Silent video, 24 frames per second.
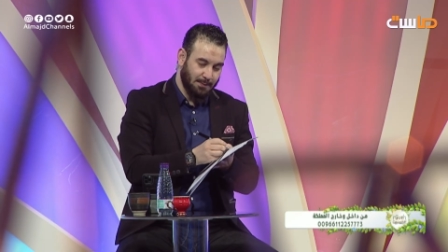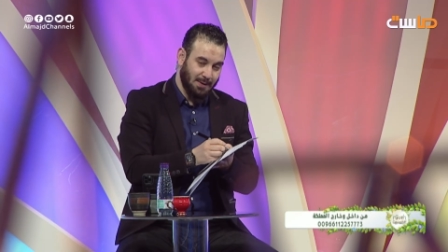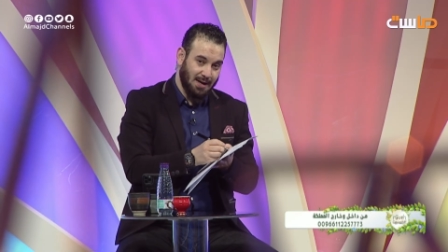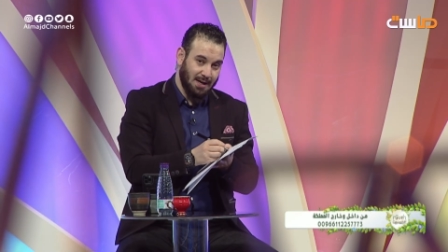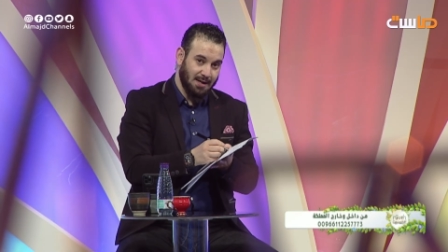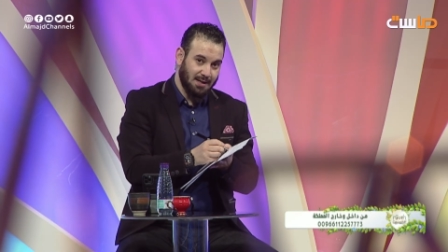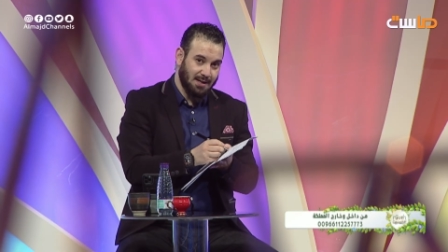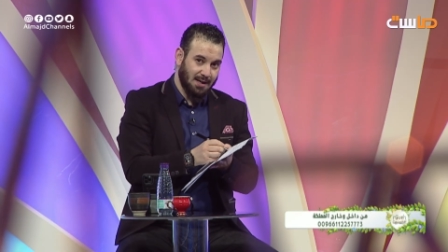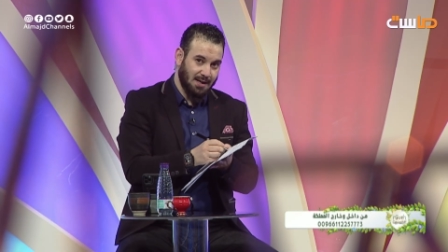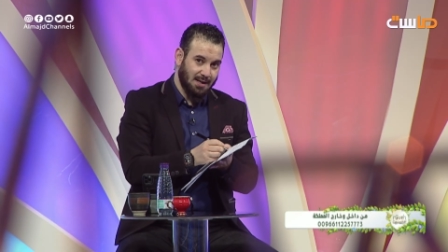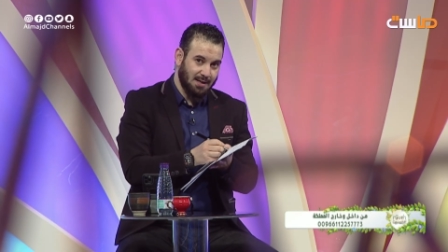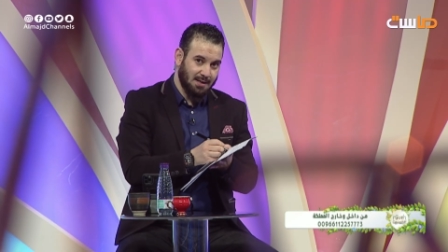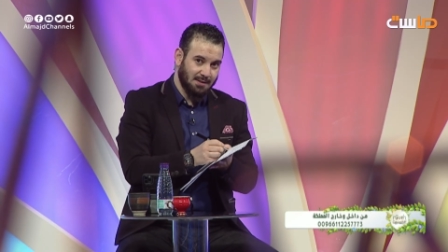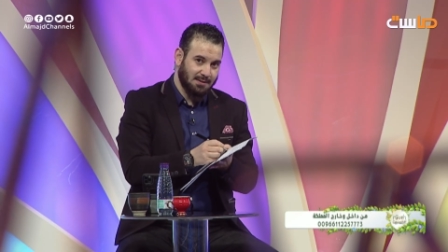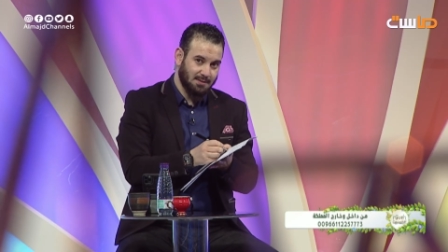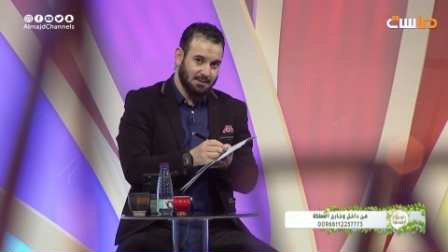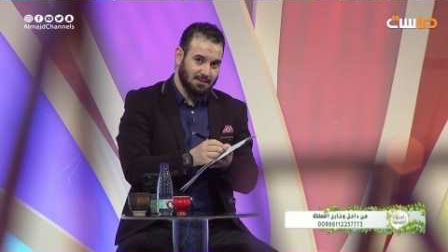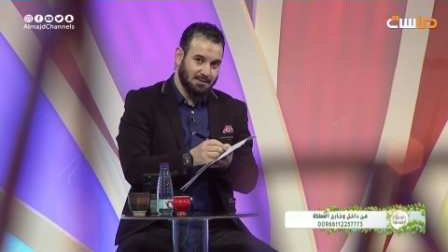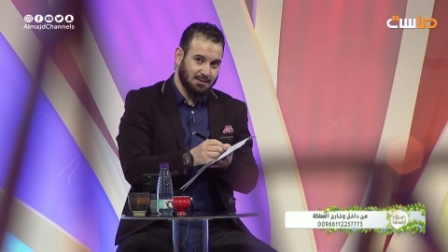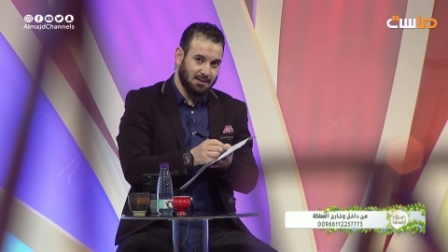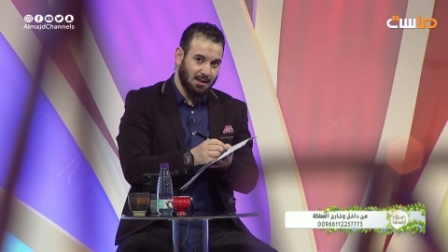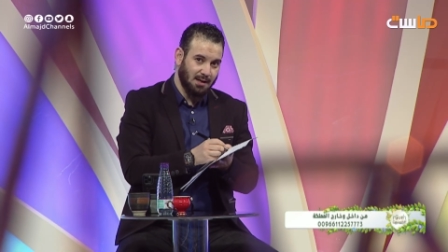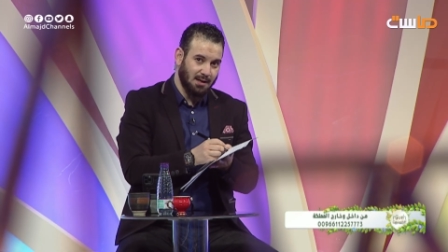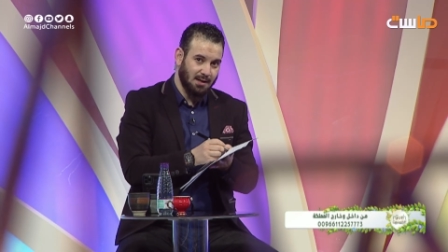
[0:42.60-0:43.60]
ما قالت
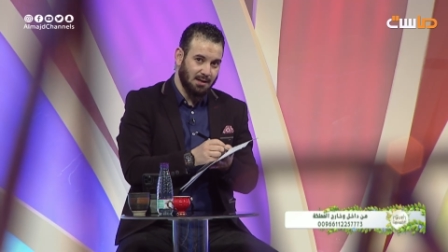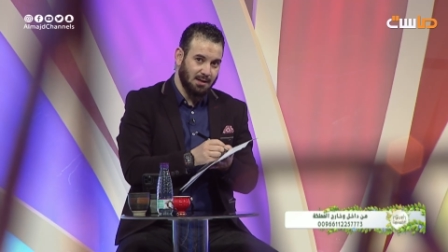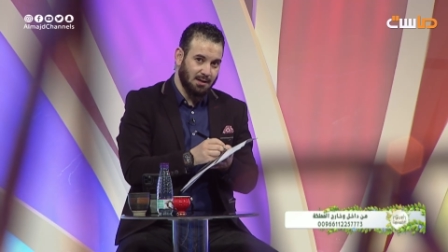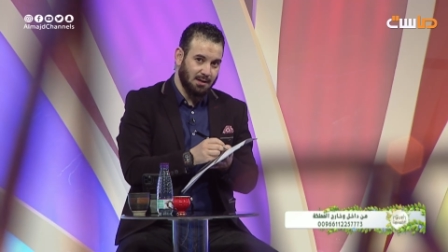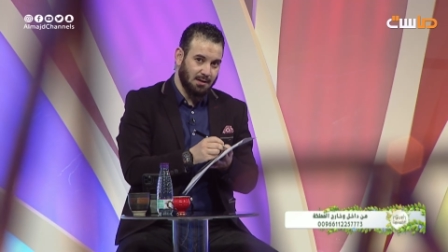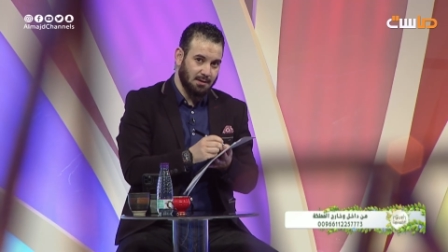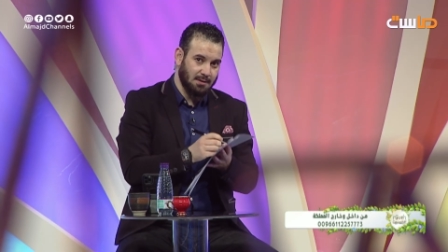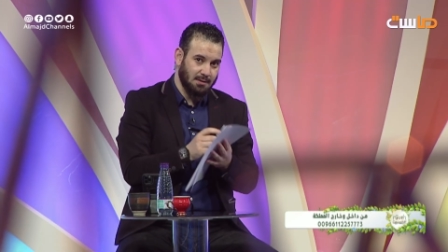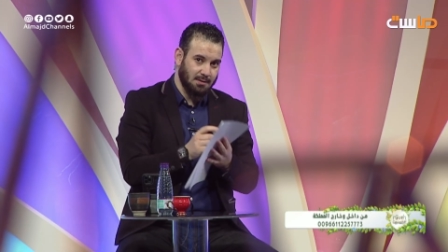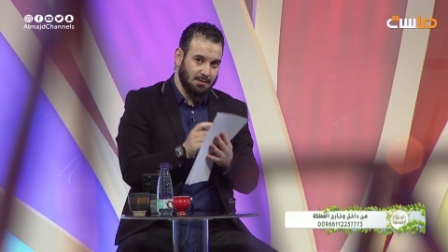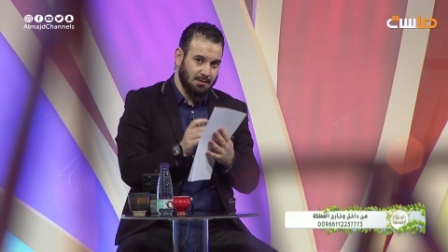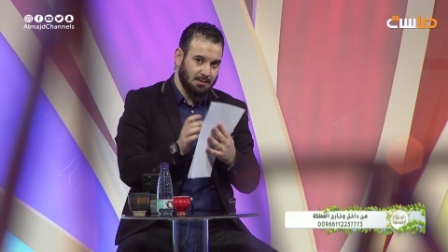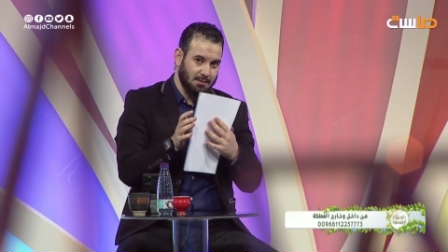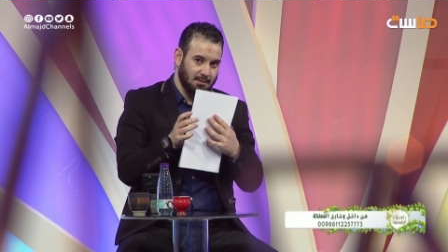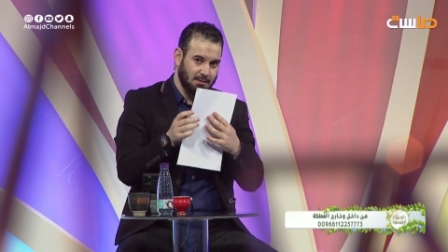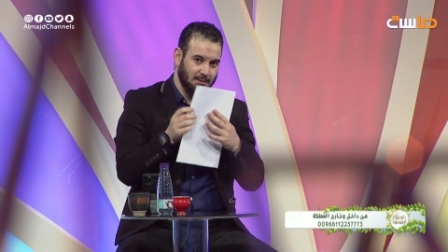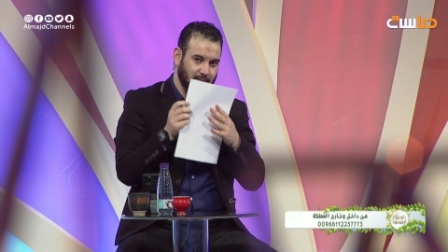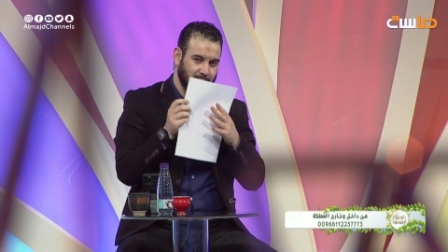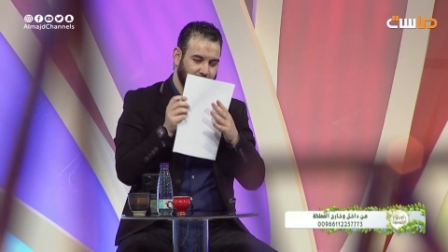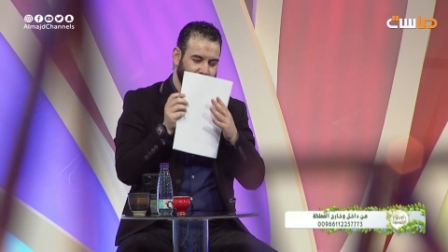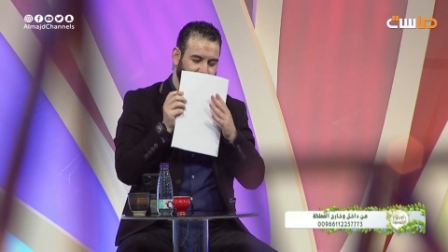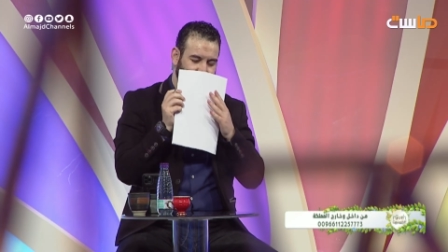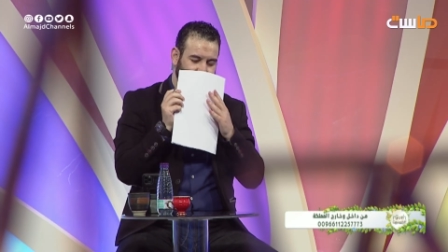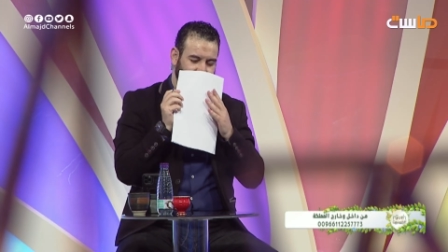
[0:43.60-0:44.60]
طلع
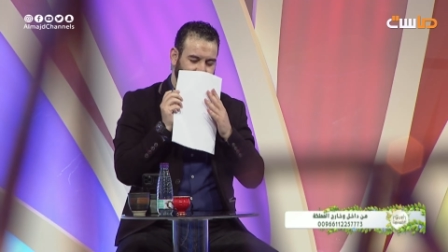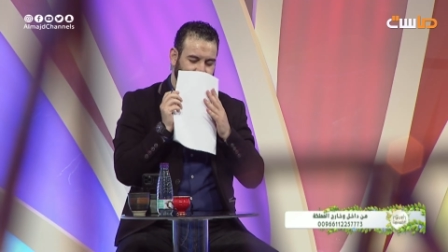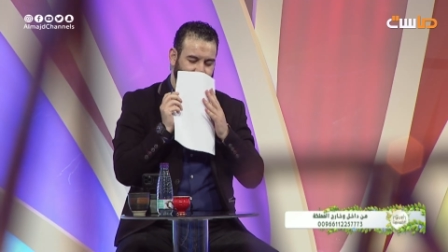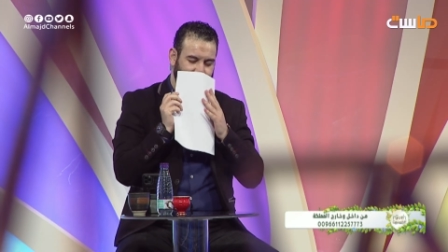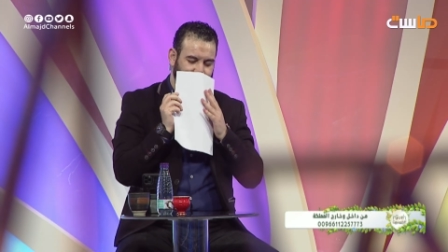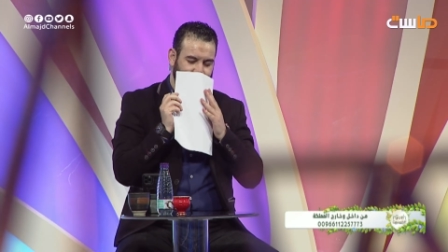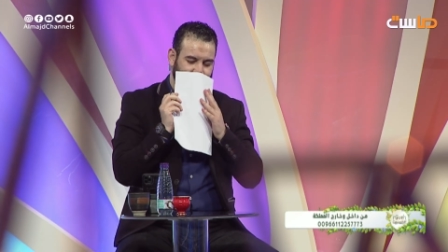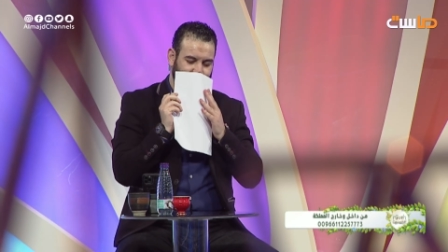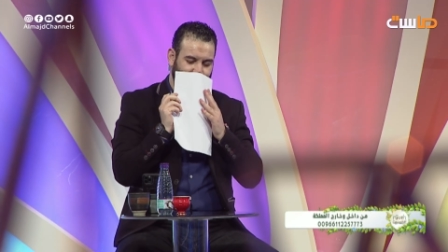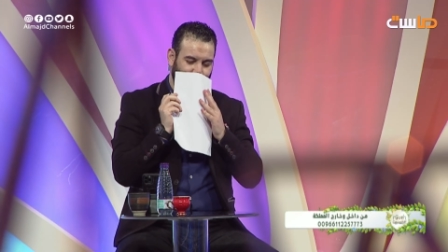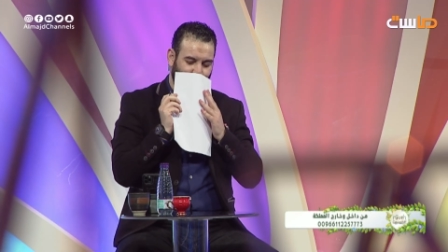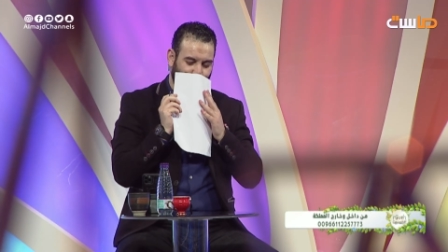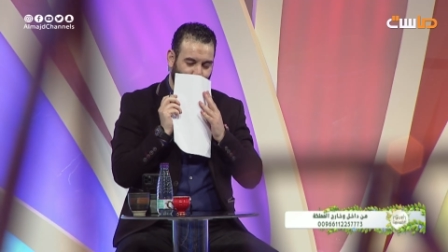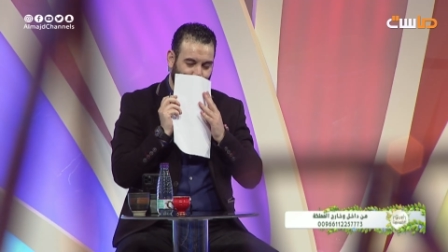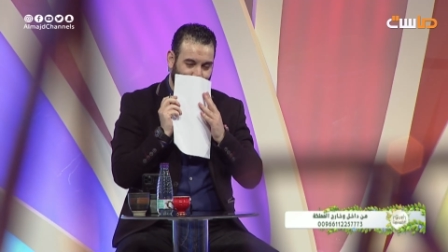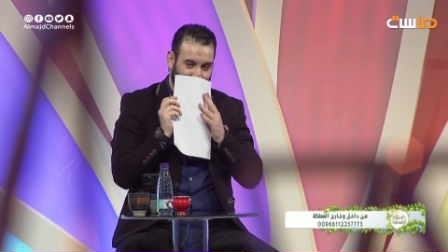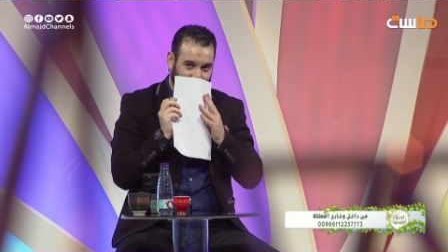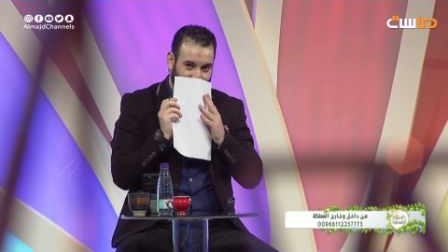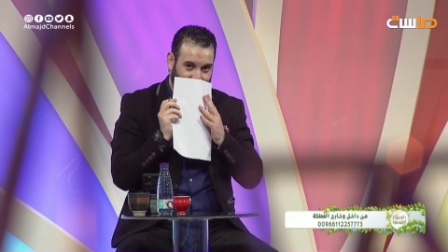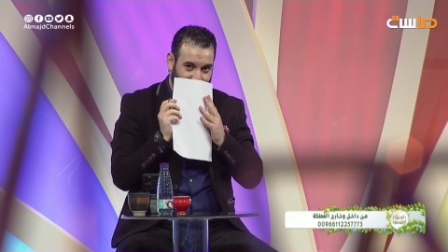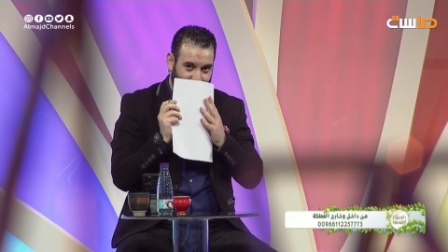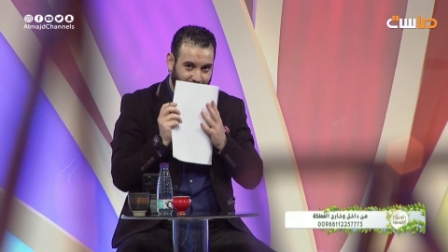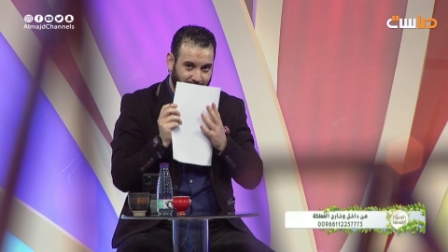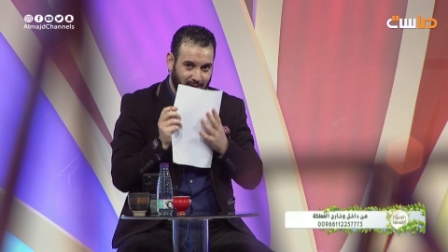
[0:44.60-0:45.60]

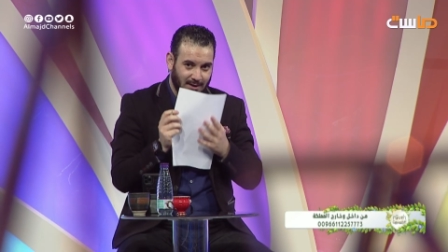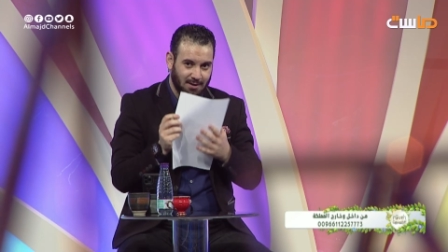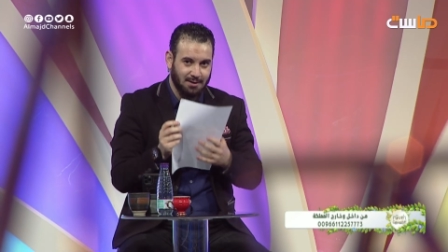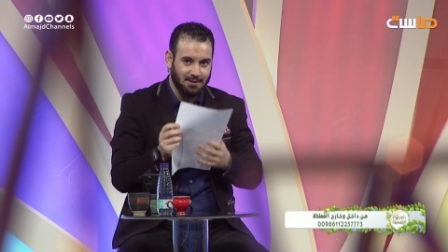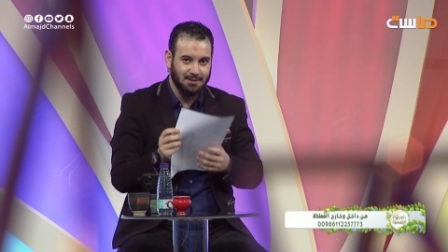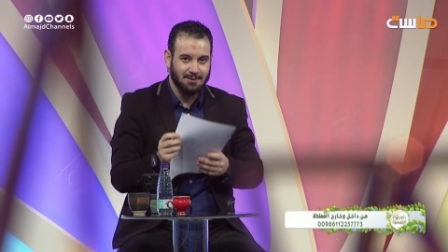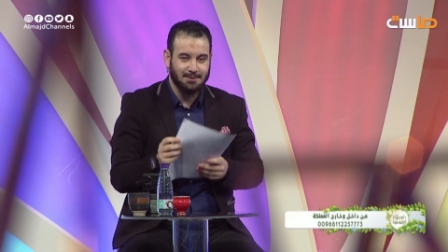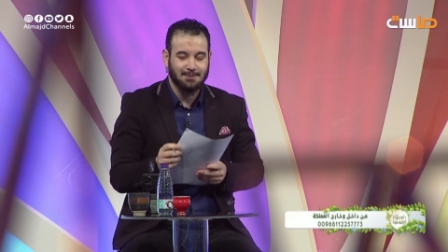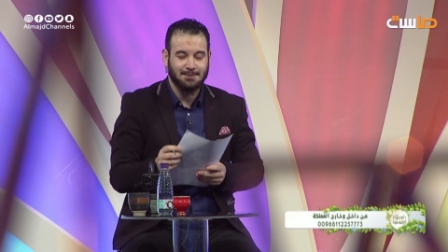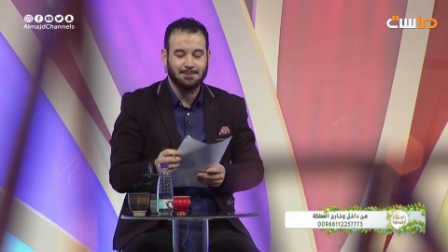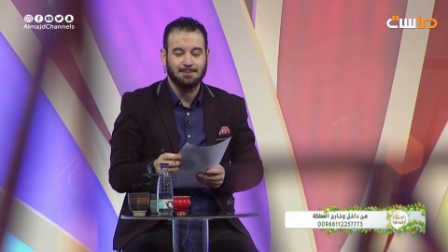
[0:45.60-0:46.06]
ورقة